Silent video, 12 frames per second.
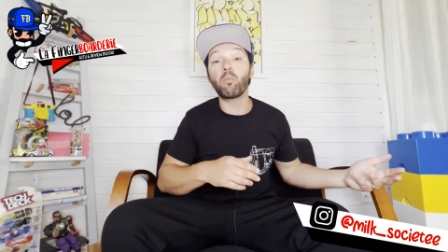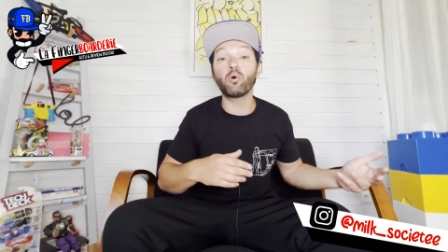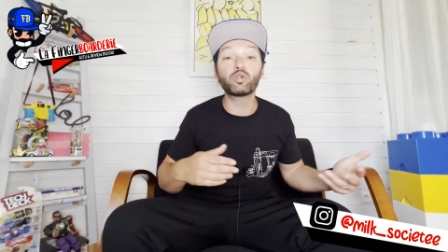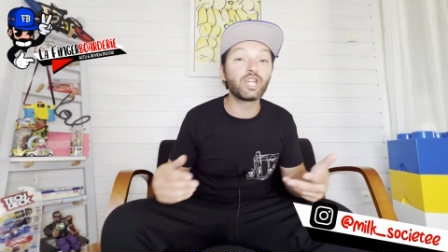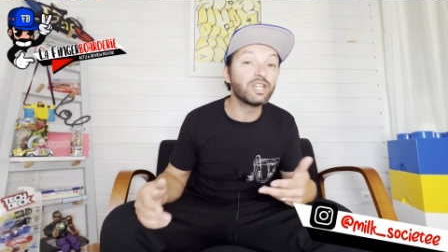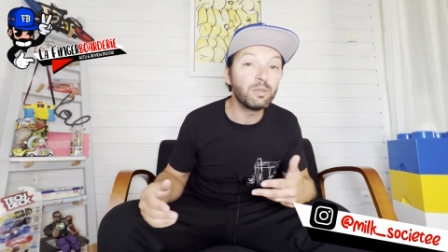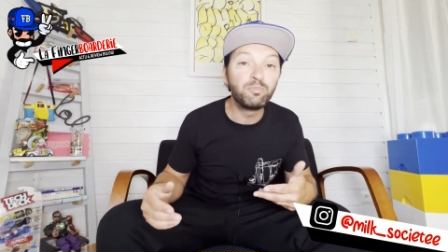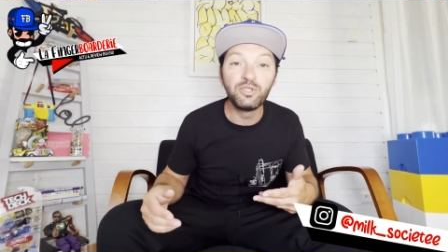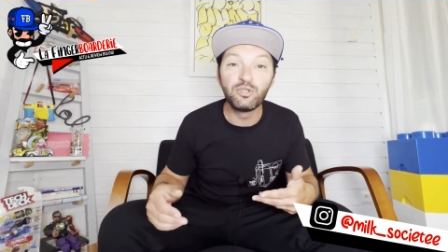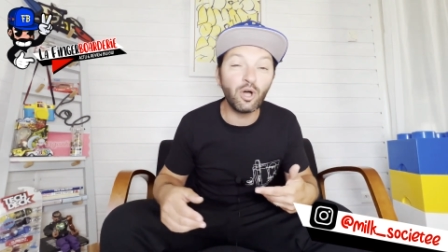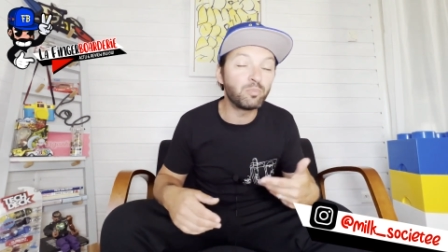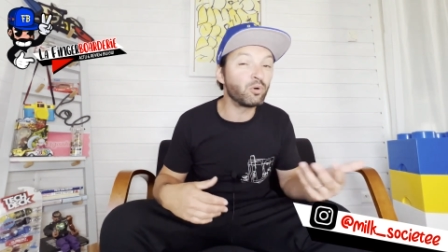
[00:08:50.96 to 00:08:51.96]
un prochain
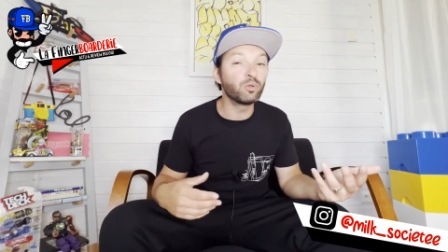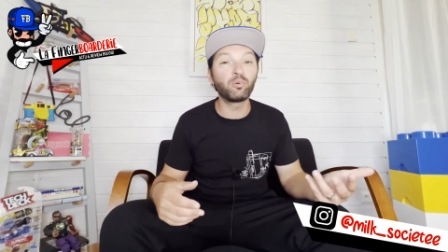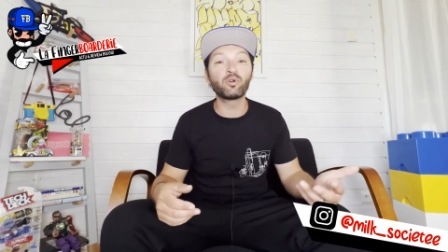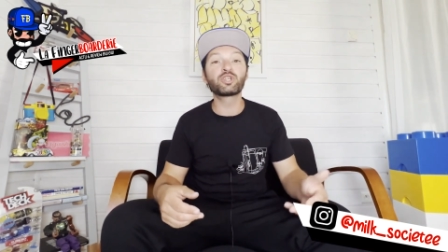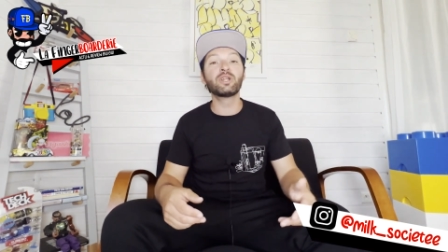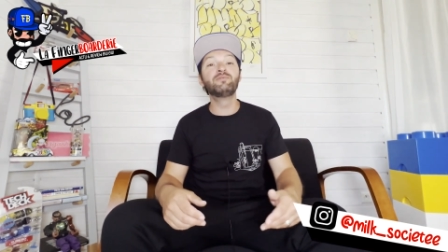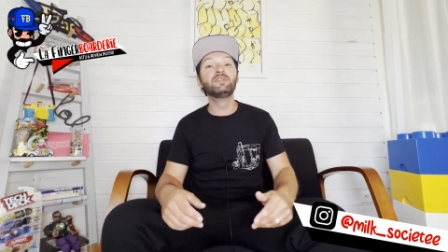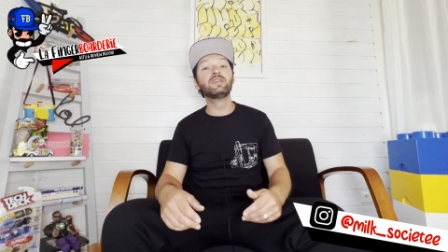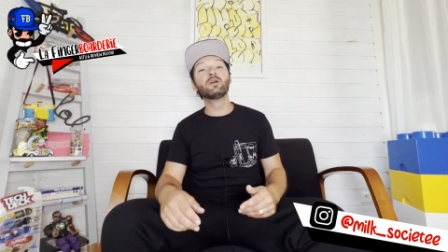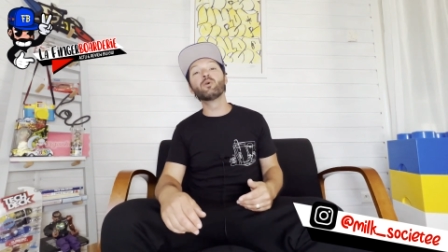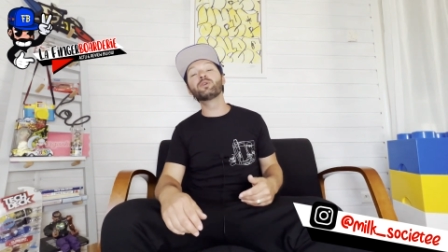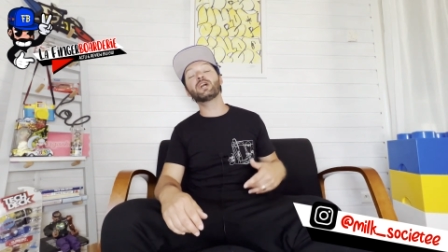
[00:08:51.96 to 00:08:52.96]
épisode, pour une prochaine
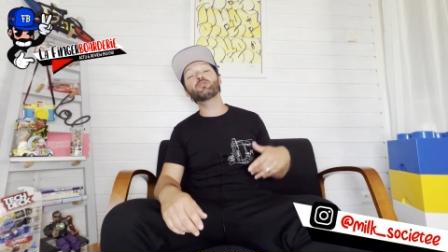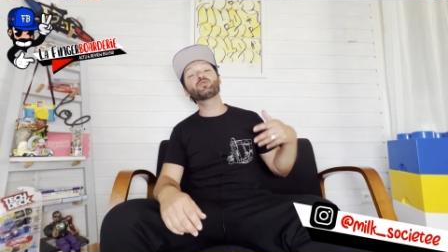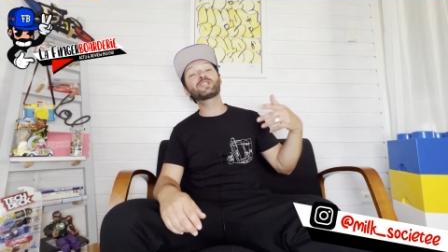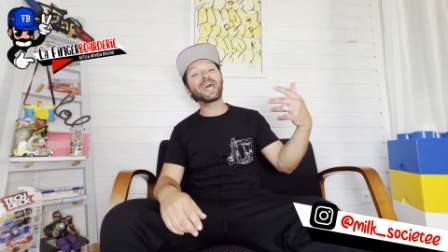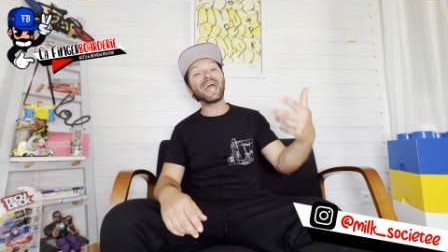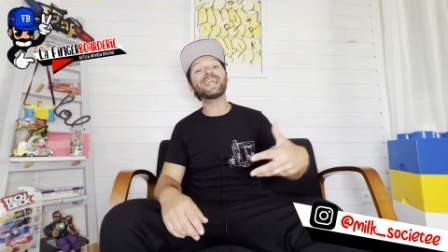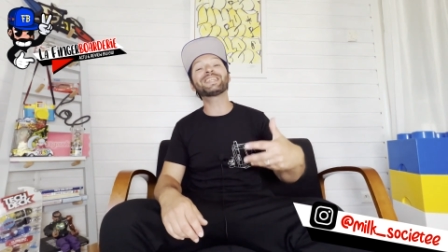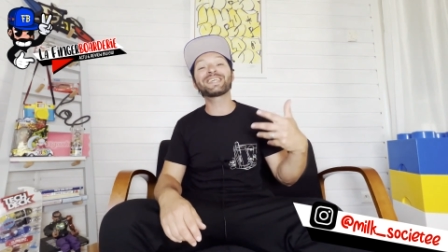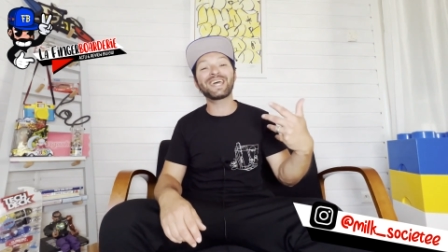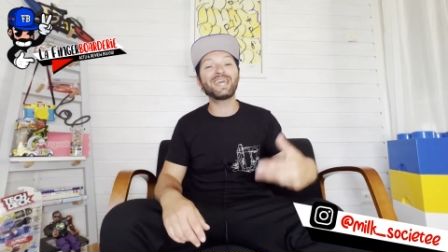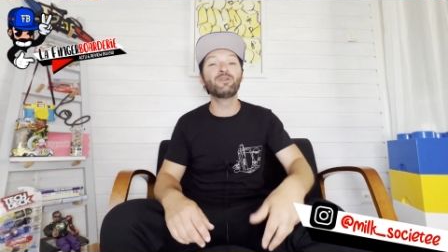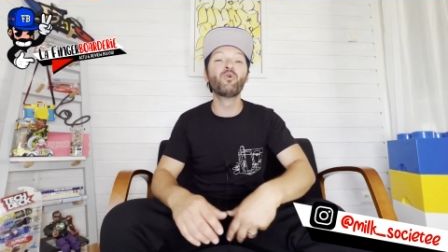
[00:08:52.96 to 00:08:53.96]
vidéo. Il y a du très
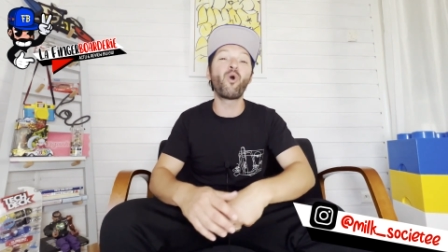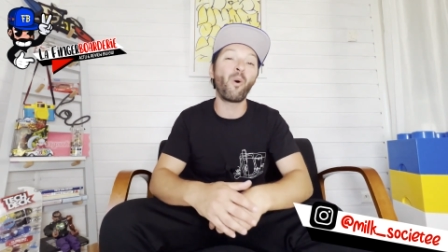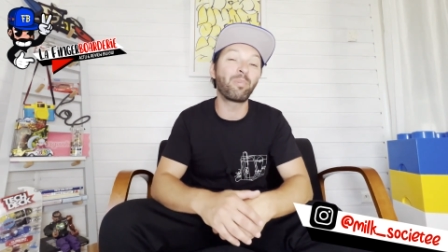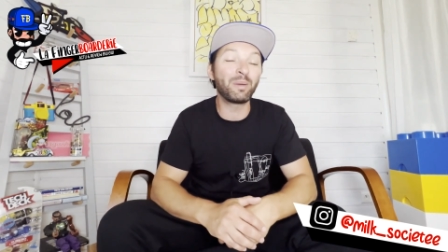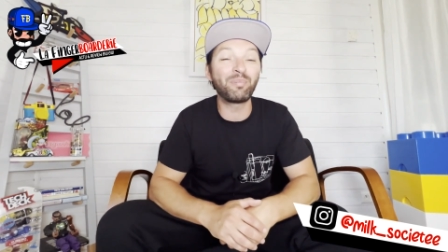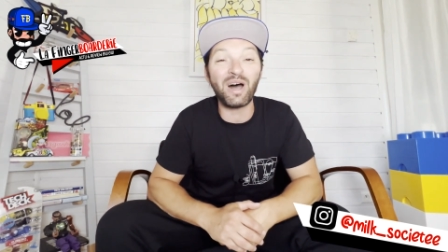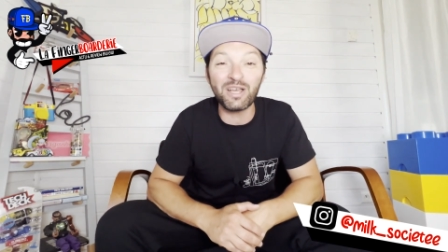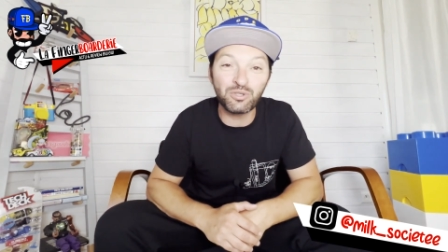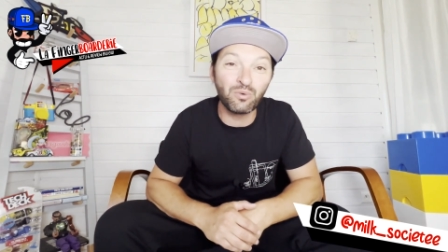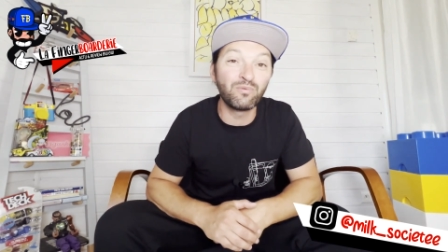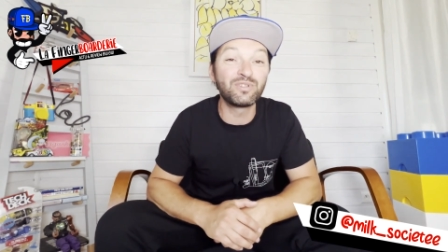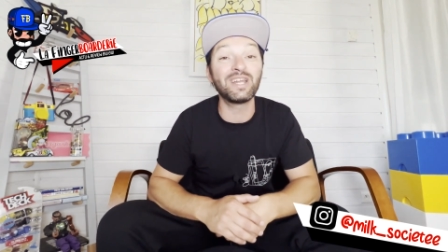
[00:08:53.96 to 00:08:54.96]
très lourd en
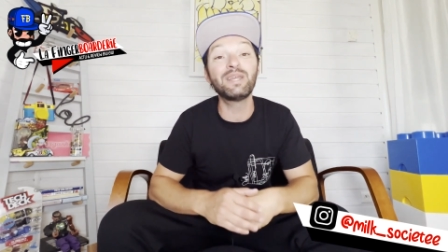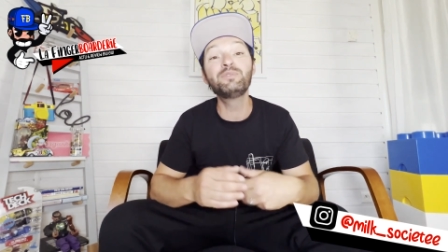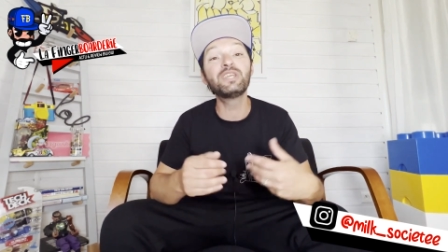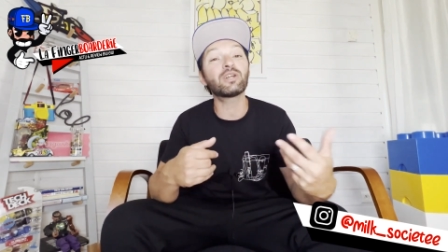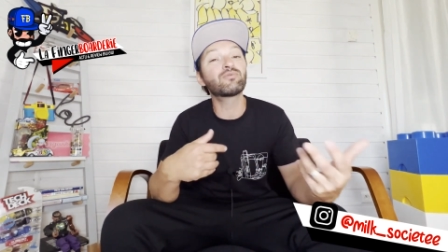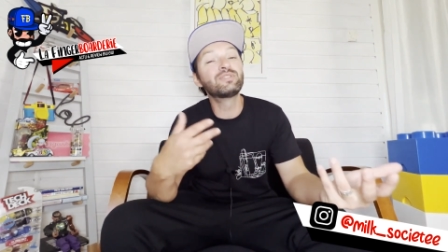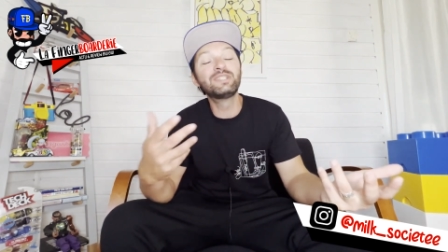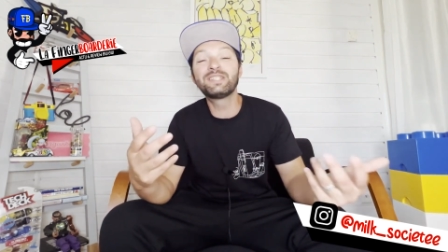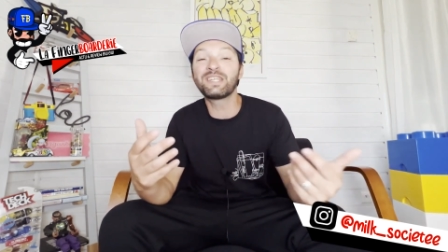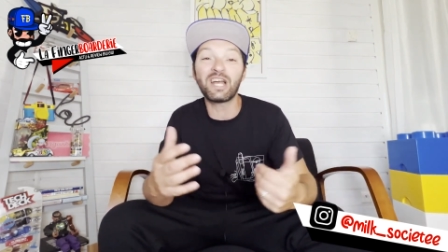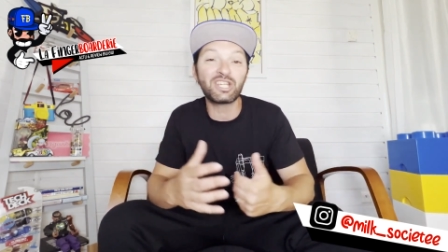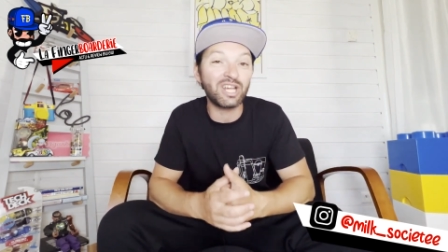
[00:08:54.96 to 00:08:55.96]
préparation. Vous allez me dire, je vous dis
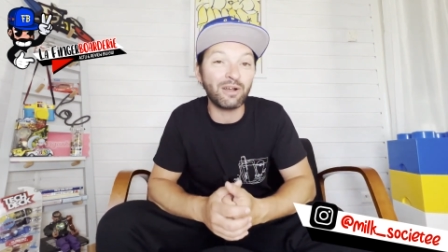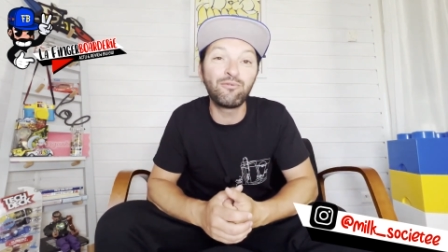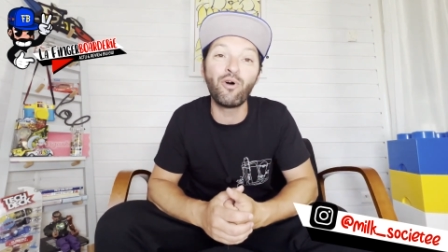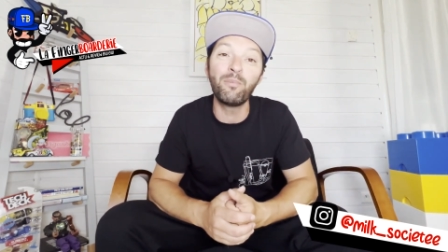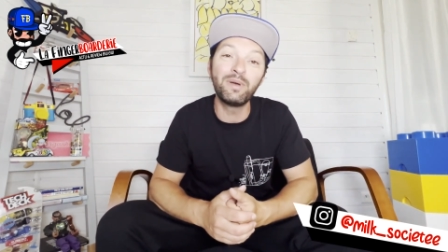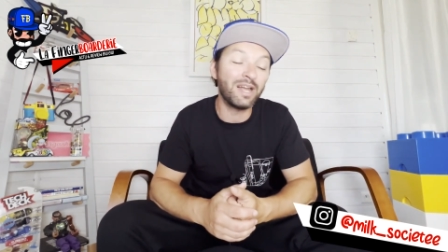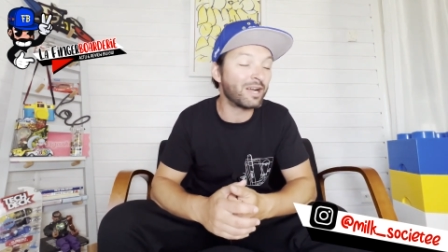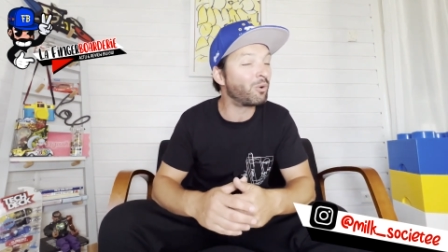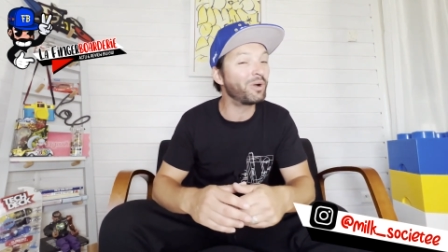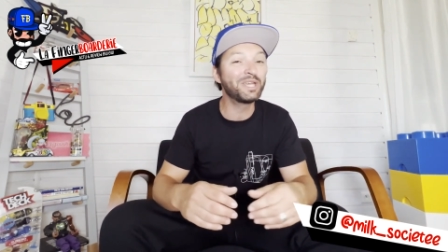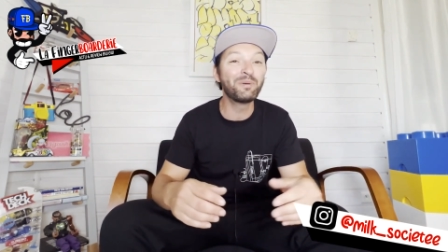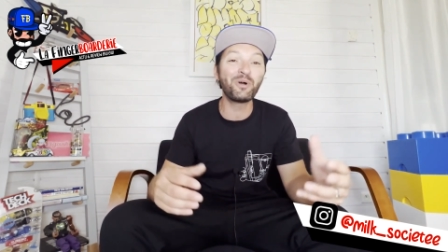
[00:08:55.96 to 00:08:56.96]
ça à chaque fois, mais là,
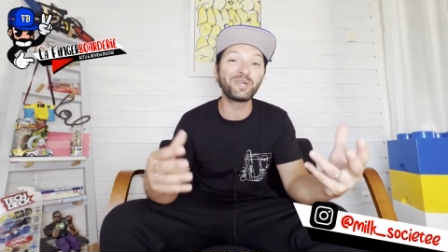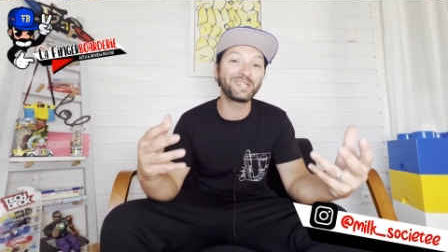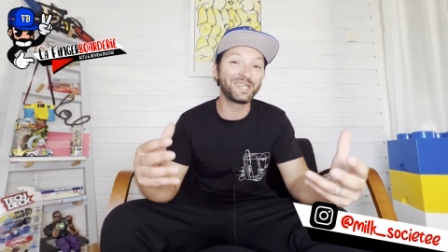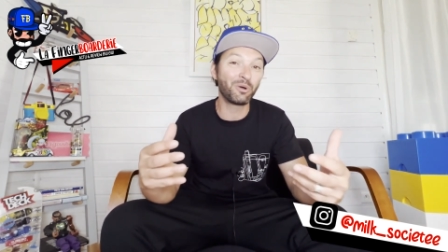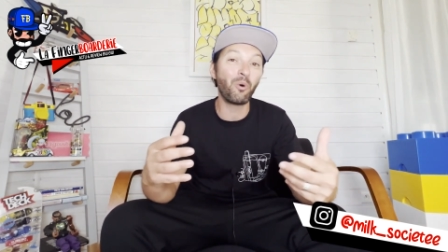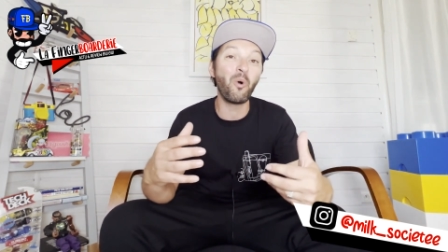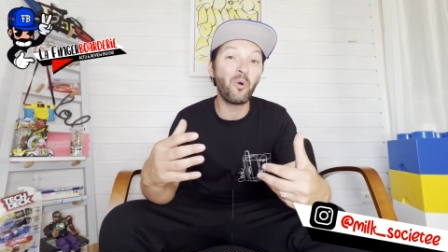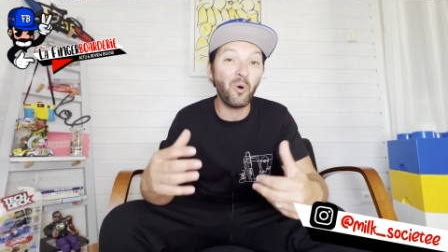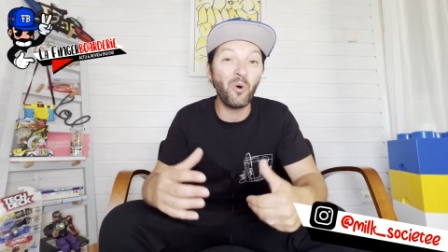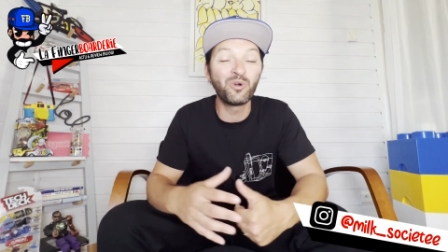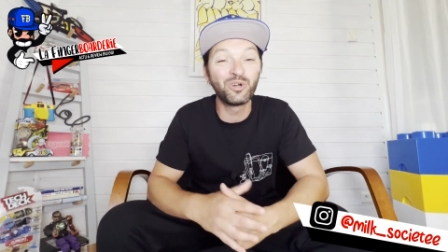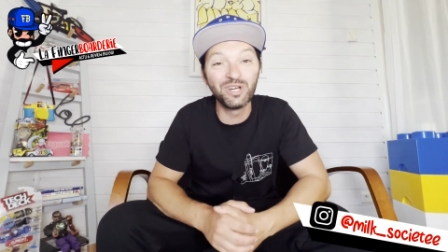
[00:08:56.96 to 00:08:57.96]
croyez-moi, il y a des gros
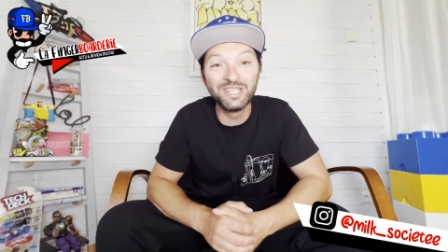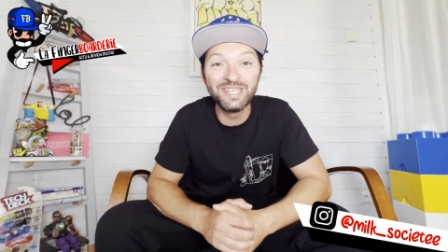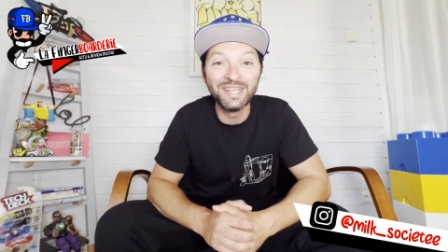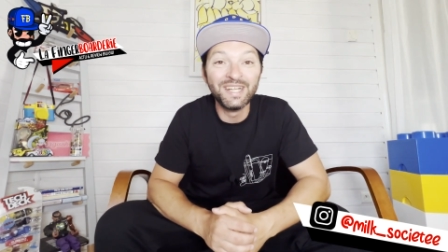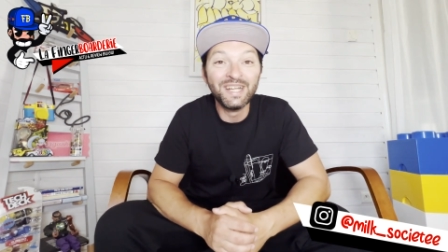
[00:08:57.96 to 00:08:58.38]
gros colis.